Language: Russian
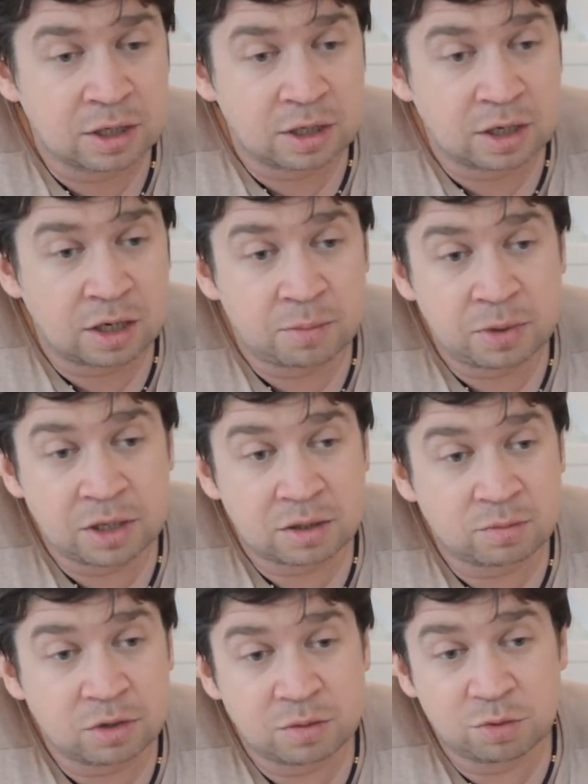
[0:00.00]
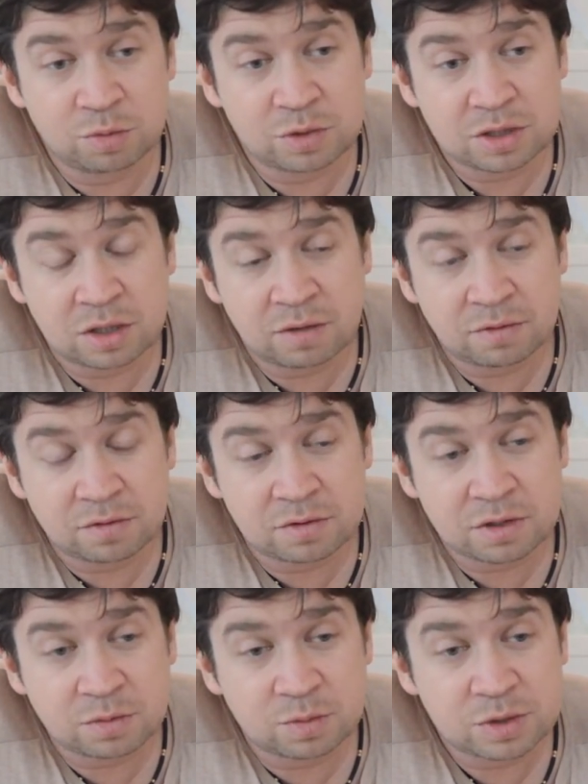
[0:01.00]
А при этом мы не будем
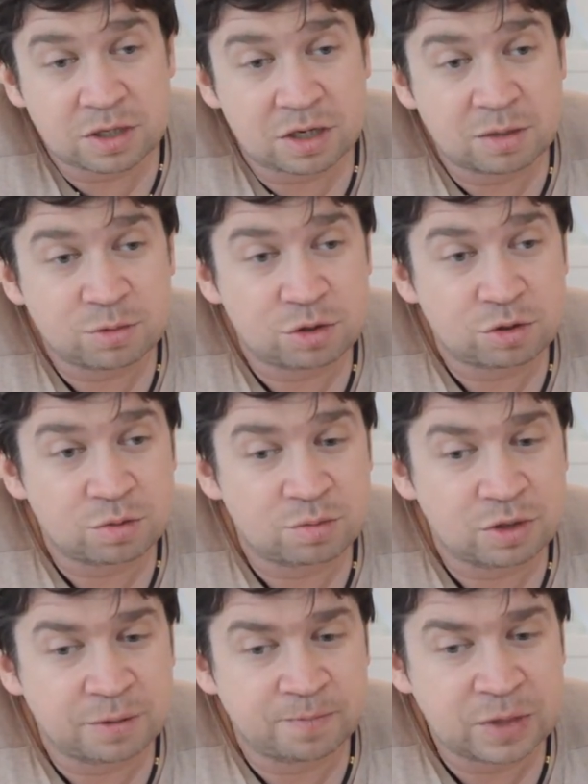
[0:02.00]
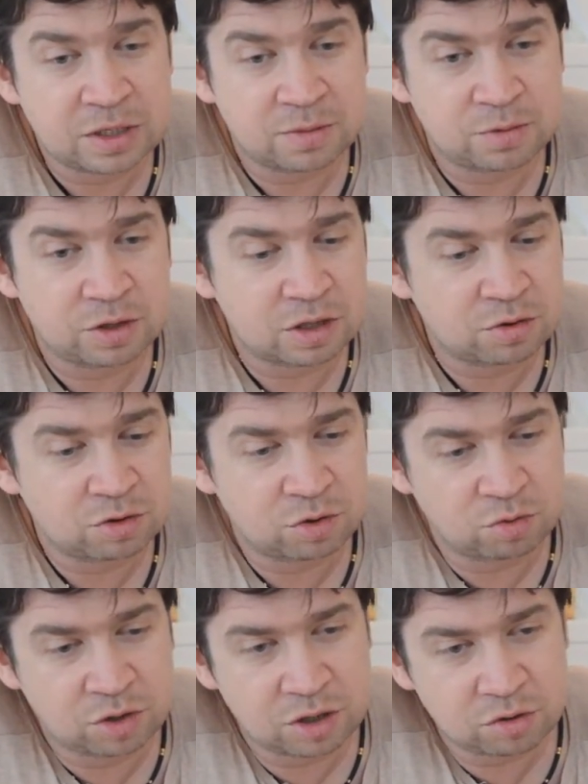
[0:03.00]
останавливаться, мы постараемся, чтобы это был какой-то
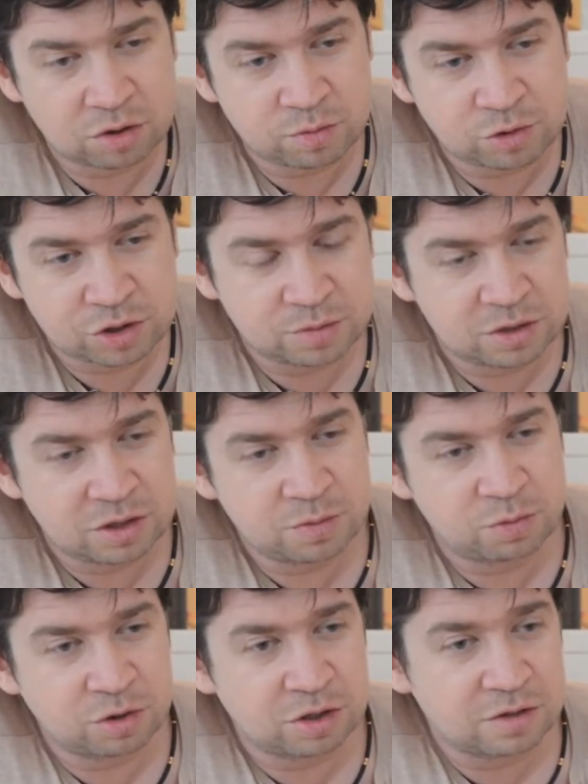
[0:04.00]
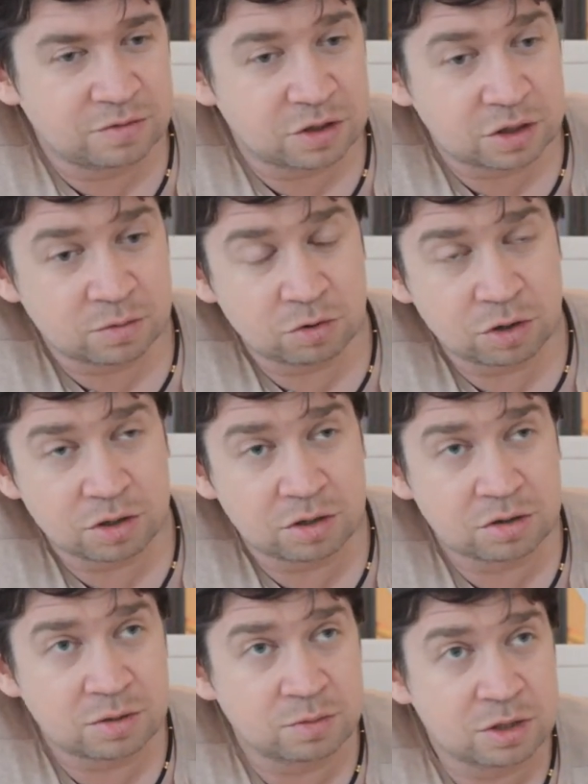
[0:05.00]
уголок, может быть, Японии в нашем городе.
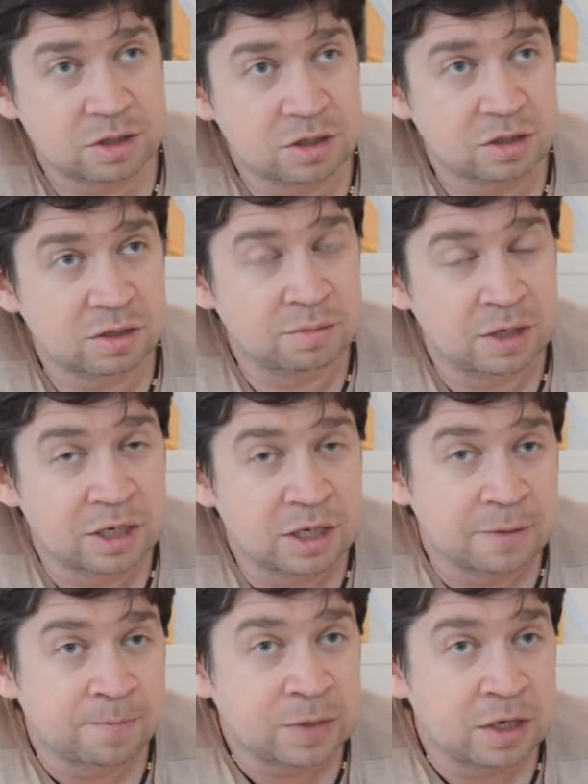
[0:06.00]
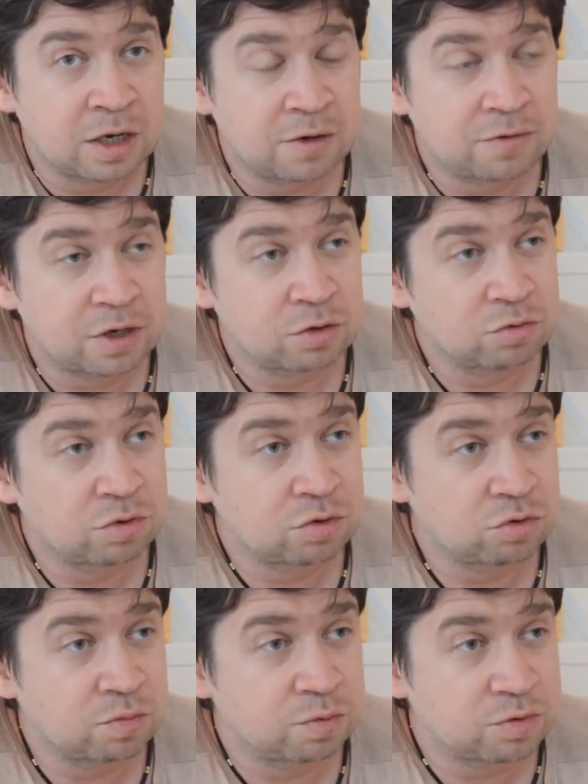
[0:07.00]
То есть мы сделаем а, входную
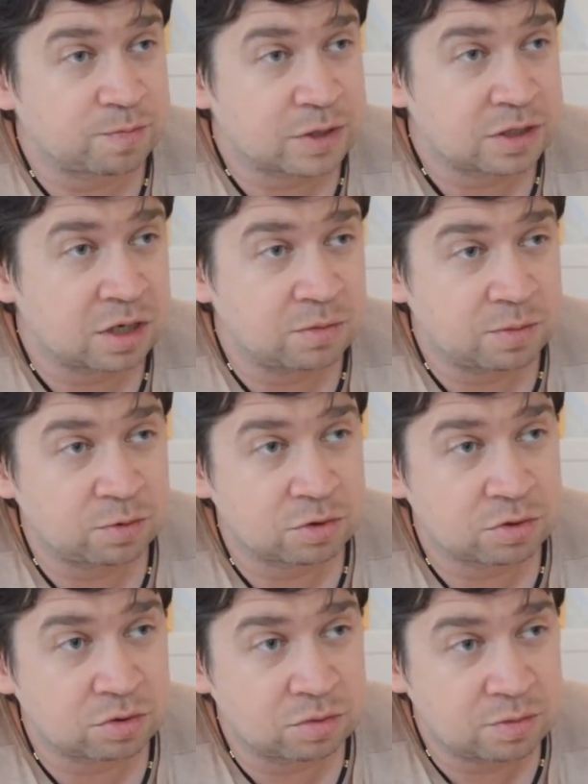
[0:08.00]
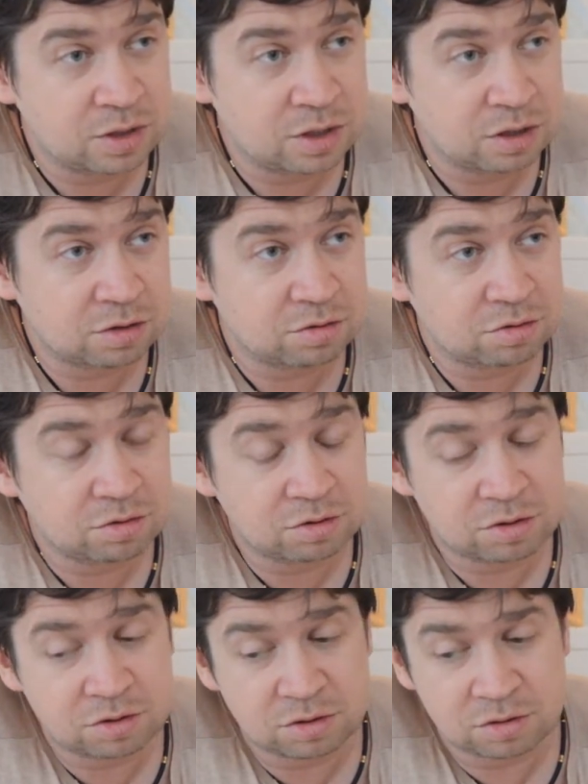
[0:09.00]
группу, поставим японскую беседку, то
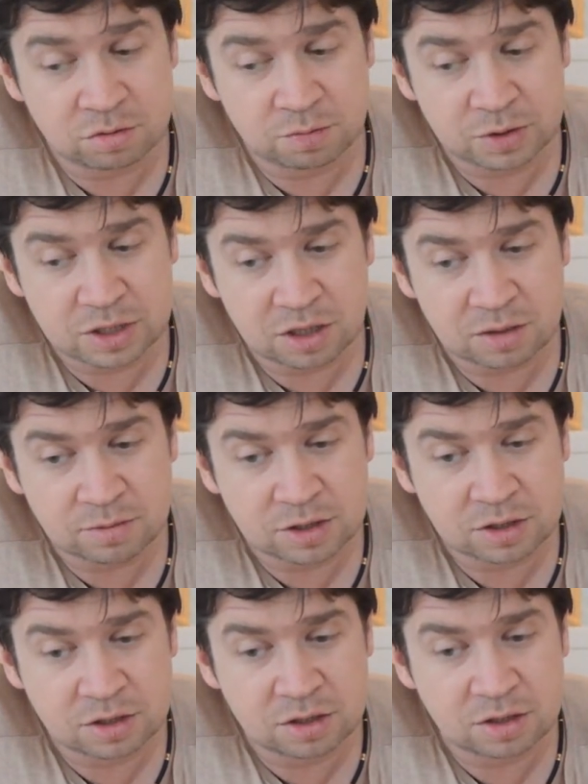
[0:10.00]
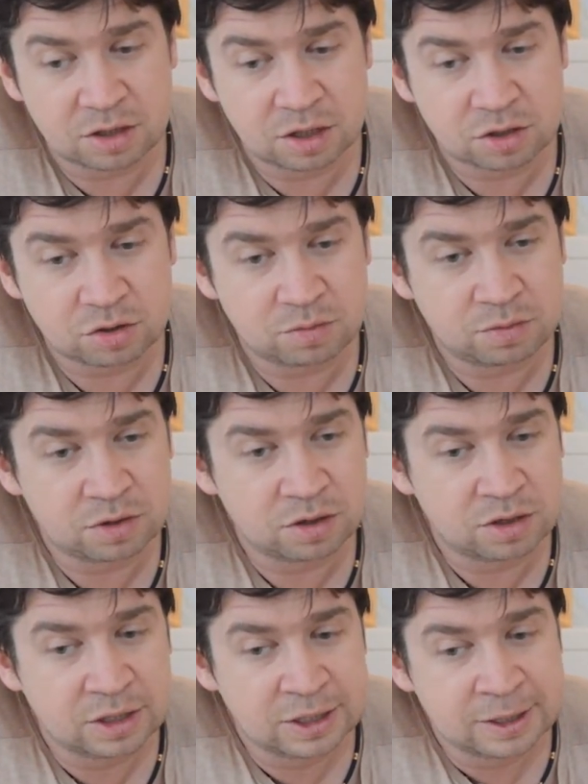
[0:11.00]
есть, ну, постараемся сделать так,
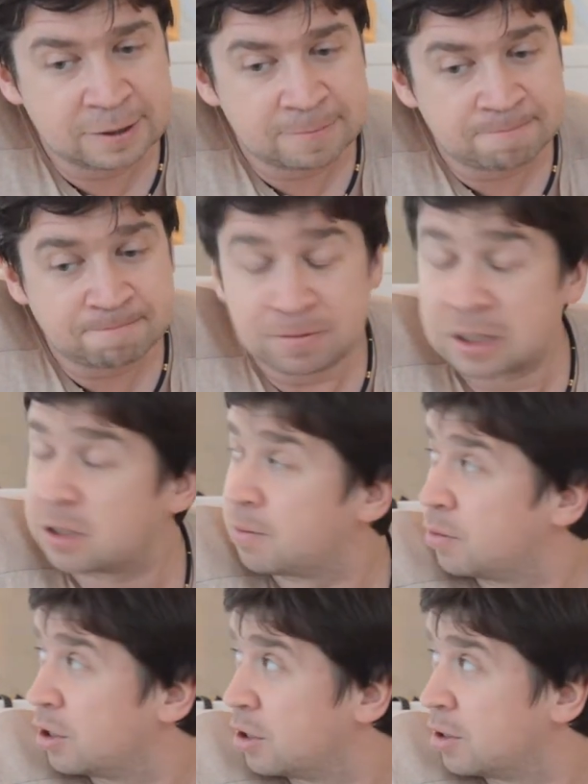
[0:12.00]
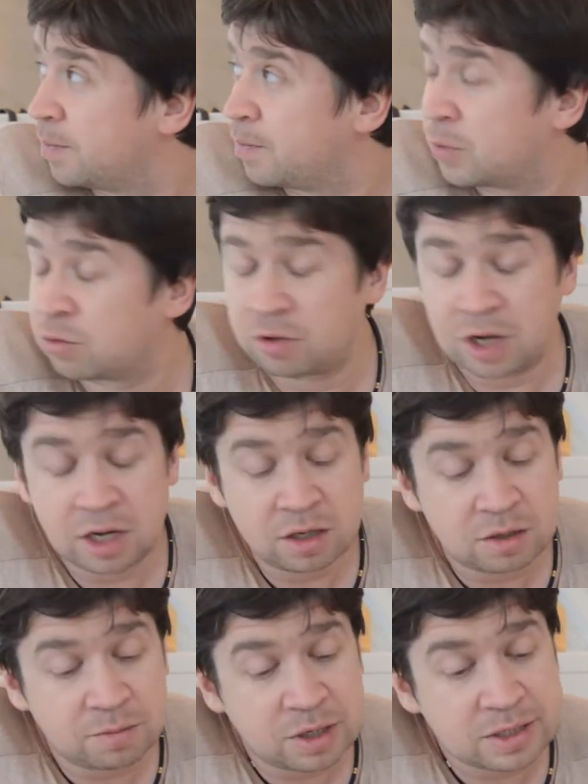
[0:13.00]
чтобы это было ну,
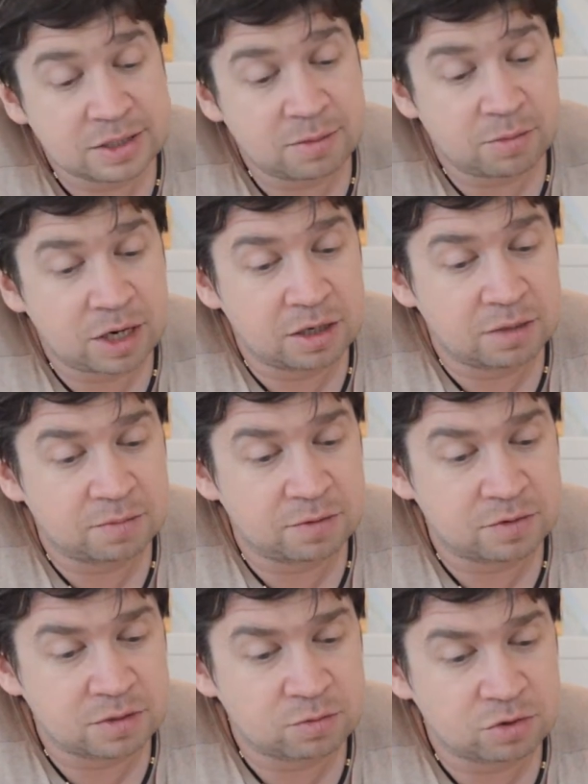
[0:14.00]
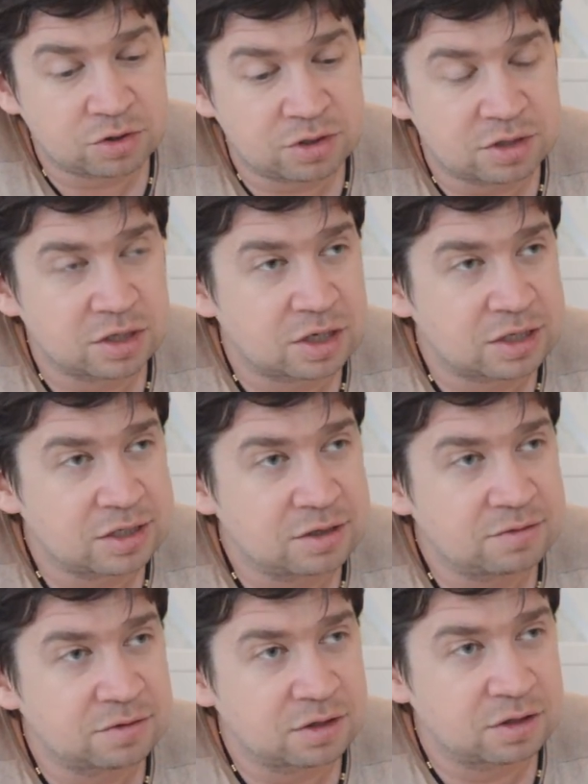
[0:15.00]
реально максимально по возможности
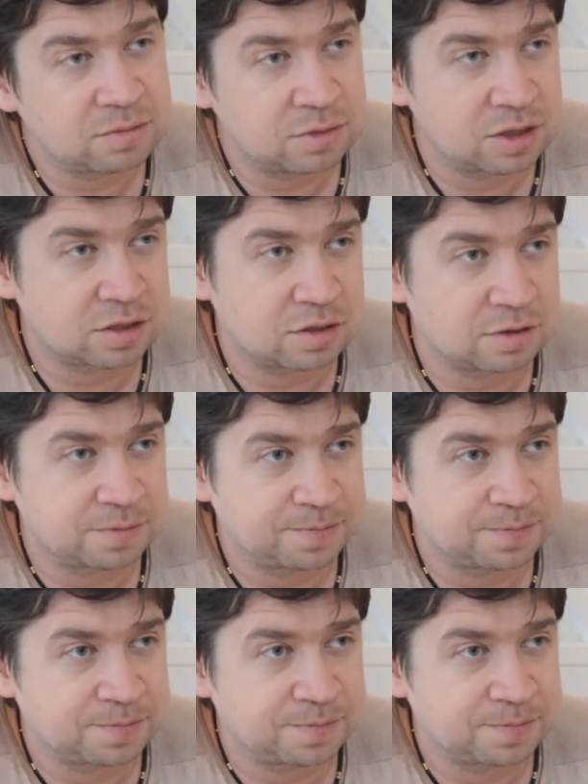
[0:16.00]
красивое место.